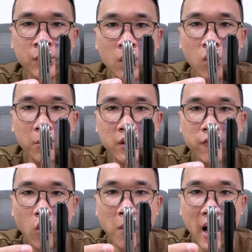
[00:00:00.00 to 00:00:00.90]
con mic
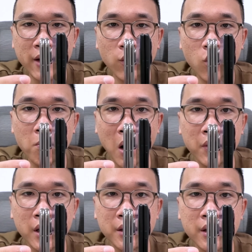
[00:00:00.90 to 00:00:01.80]
Fold 3 nó cũng mỏng
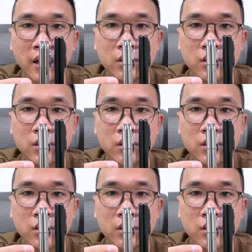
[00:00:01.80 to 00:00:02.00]
hơn ấn